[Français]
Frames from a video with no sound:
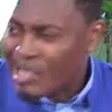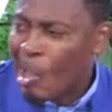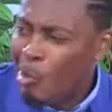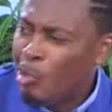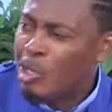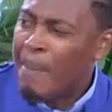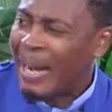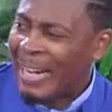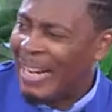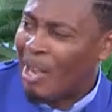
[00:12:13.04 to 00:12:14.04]
c'est une de mes
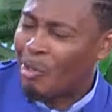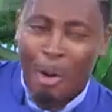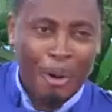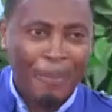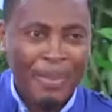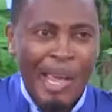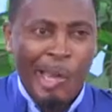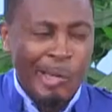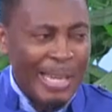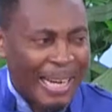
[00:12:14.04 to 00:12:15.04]
clés en or.
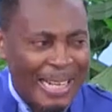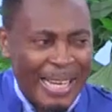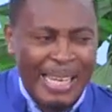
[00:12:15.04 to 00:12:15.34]
Une des clés